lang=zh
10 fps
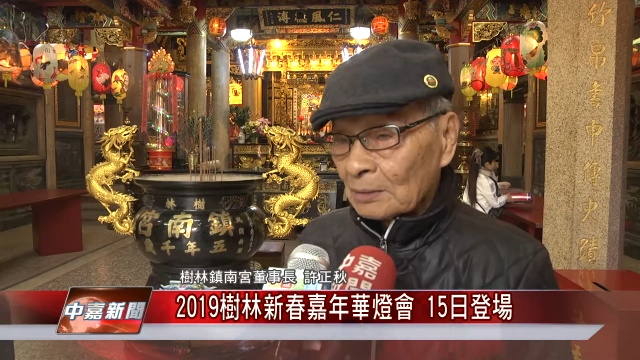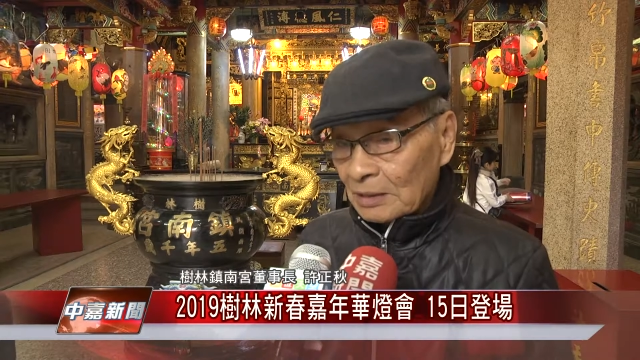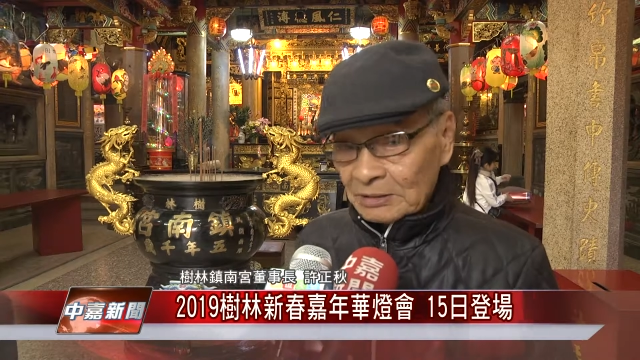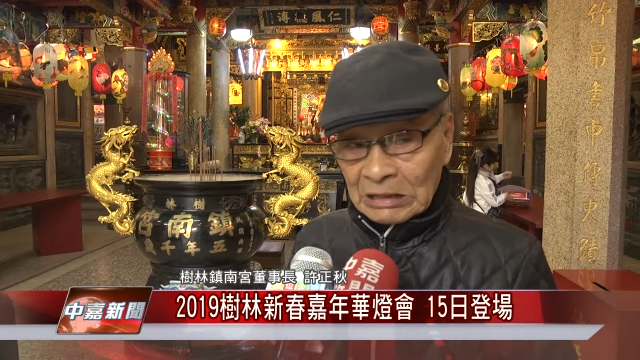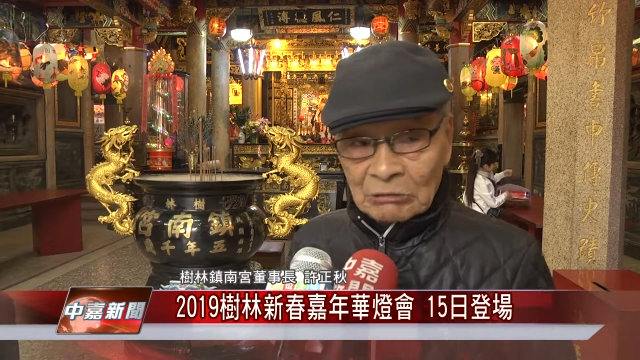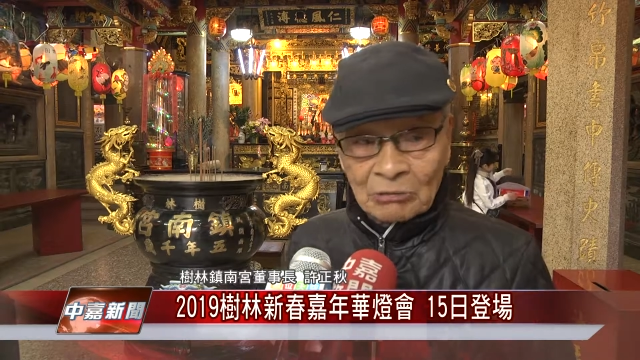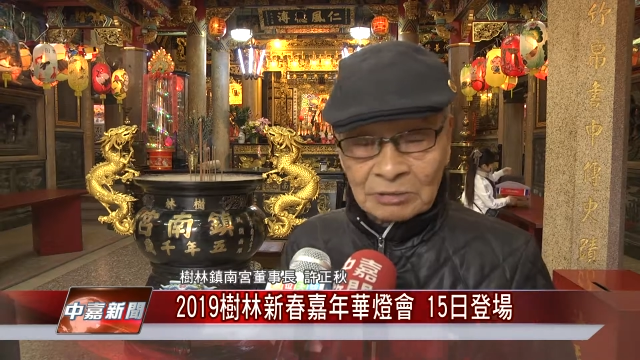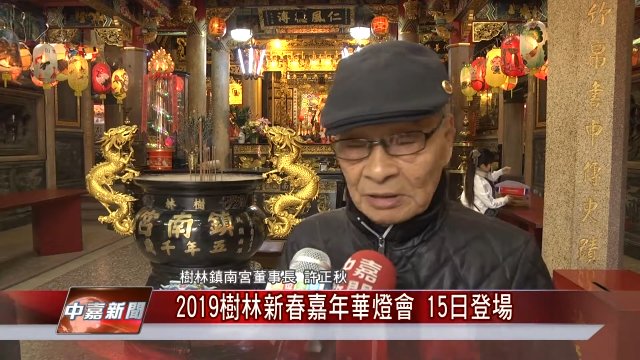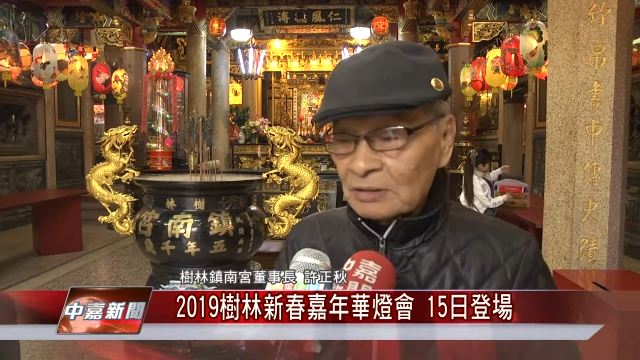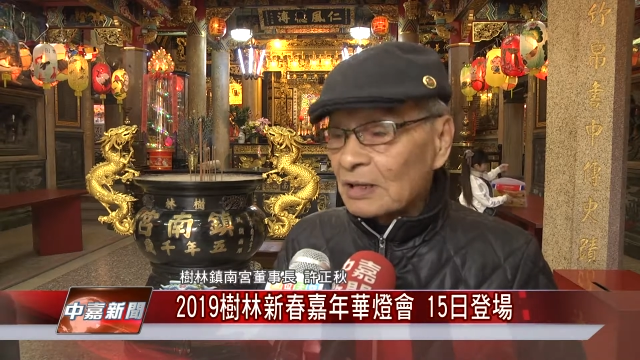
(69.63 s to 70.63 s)
会使讲
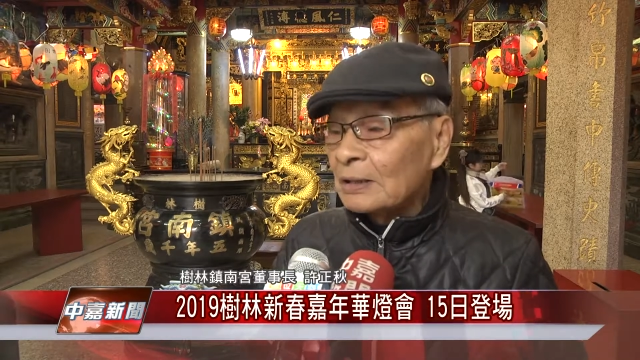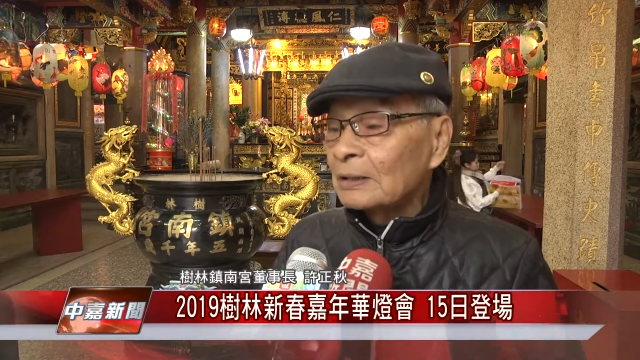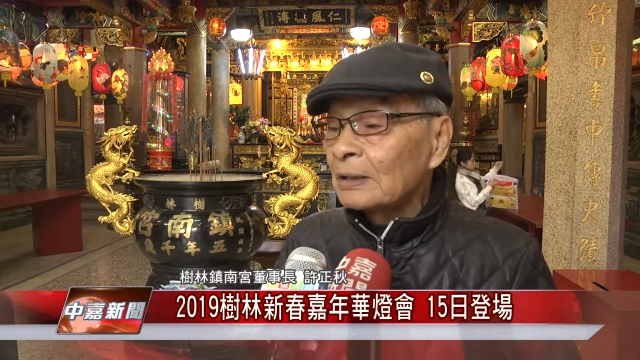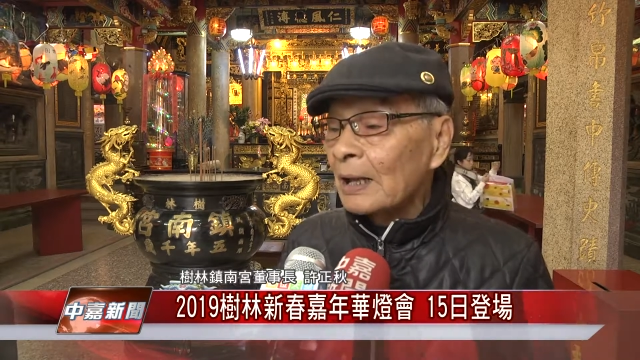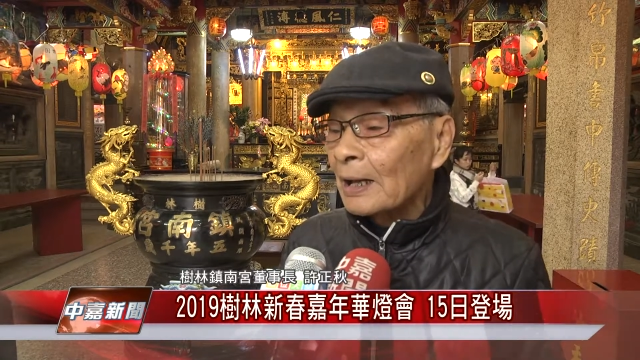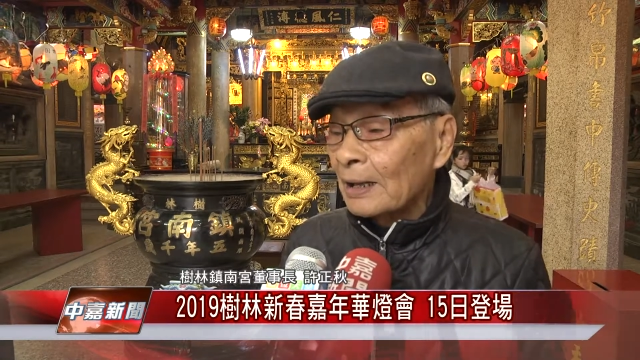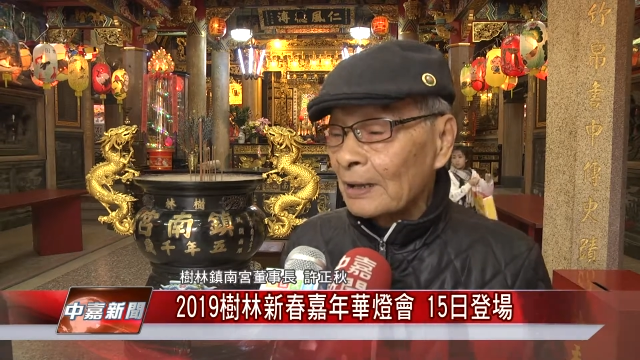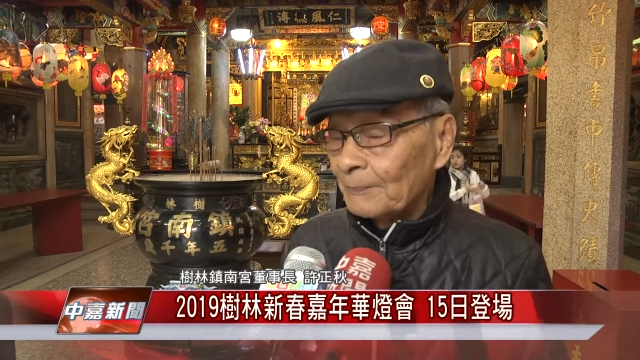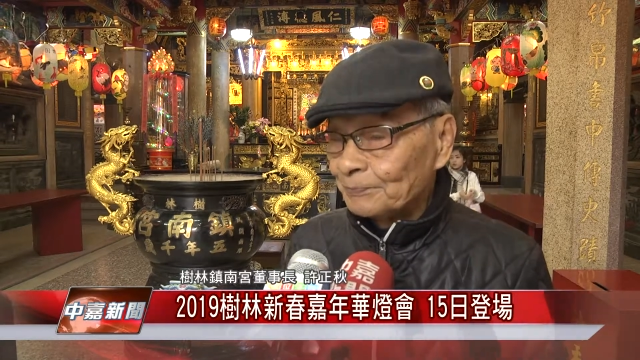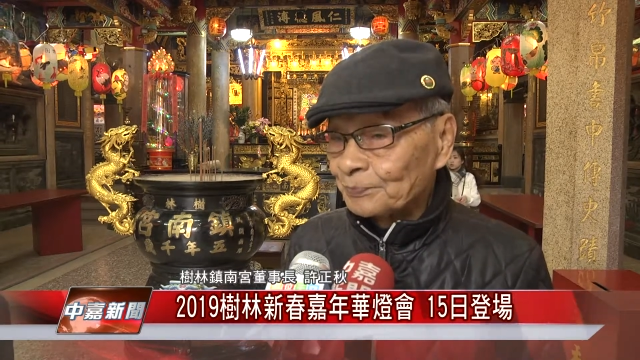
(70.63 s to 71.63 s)
人山人海啦，
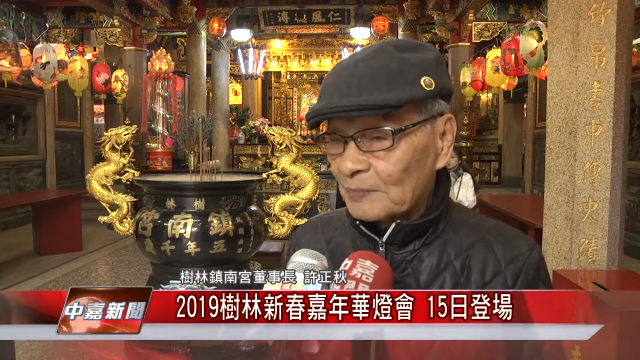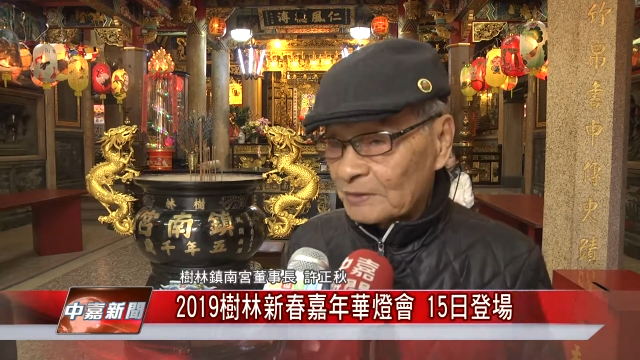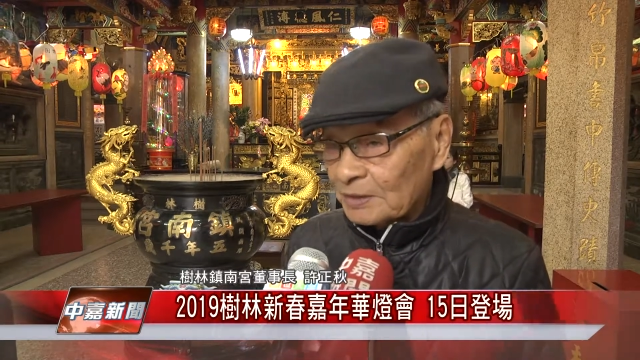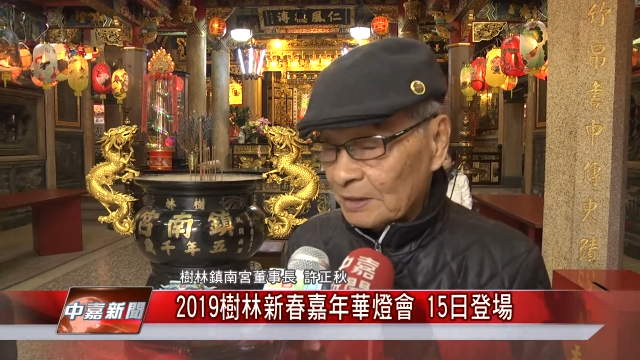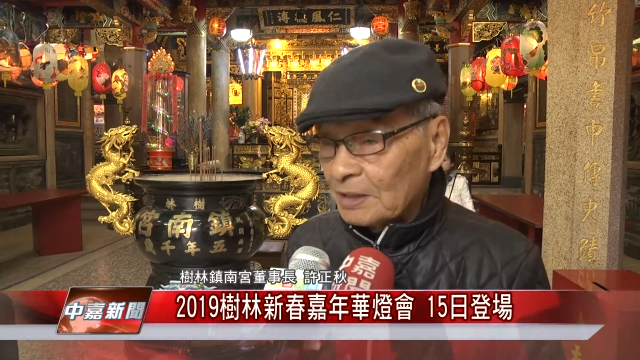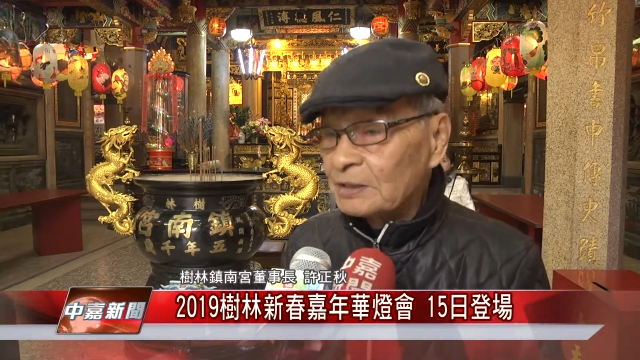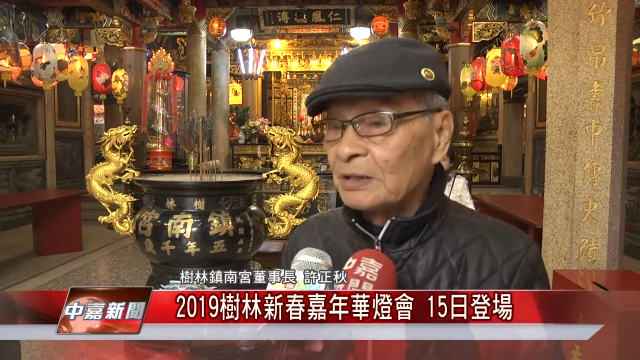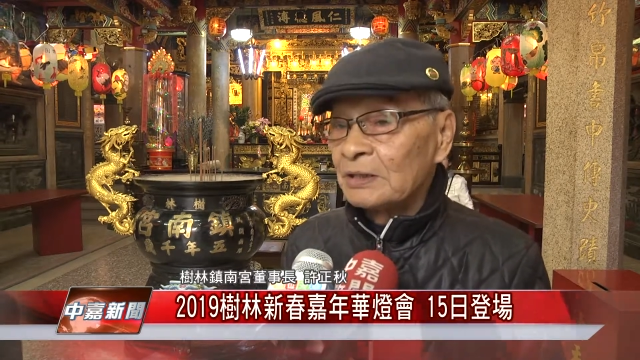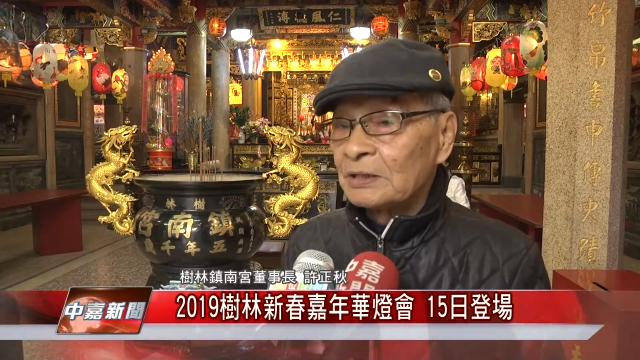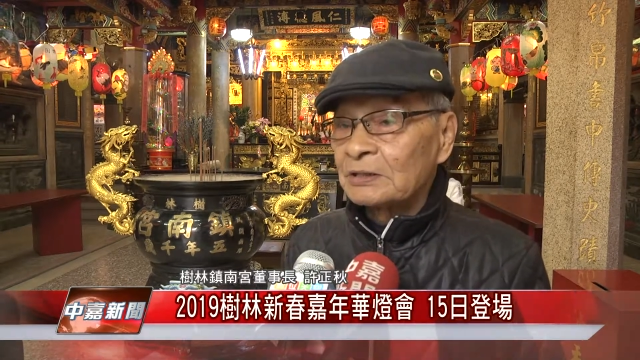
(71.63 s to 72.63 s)
一年一
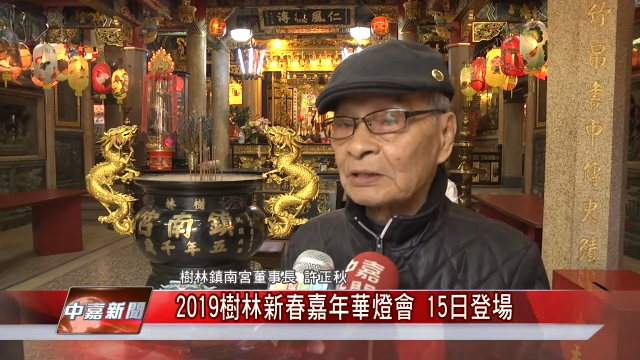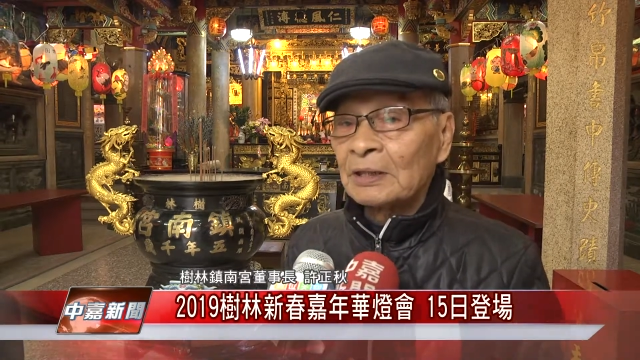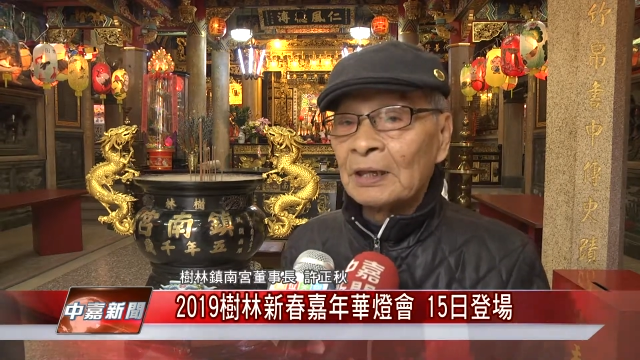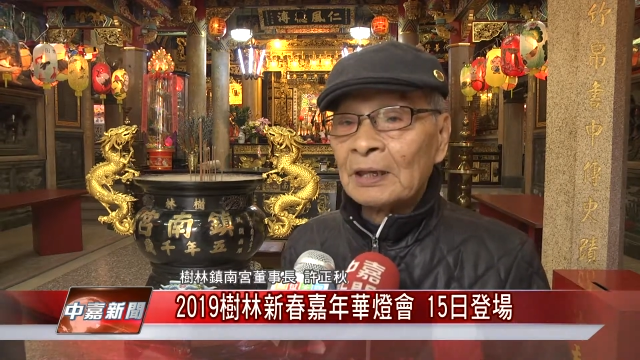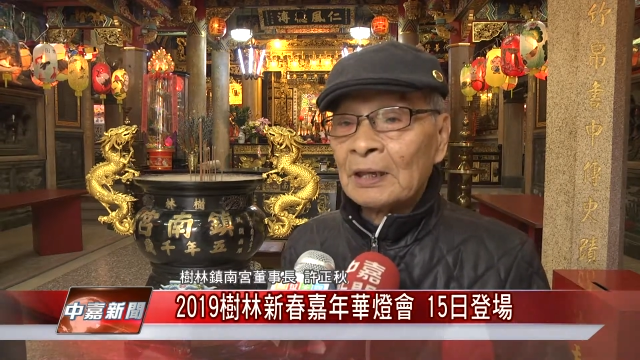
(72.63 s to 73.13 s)
年一个，